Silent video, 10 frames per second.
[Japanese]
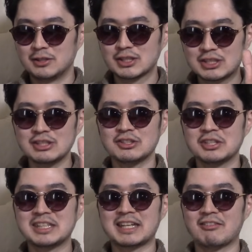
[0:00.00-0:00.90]
普通
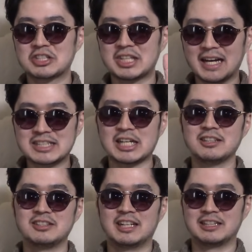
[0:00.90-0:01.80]
の人間は捨て上げ
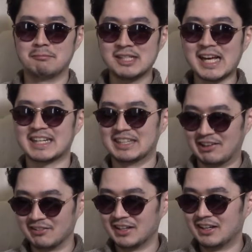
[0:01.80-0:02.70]
チャンネルなんて見ないんだよ。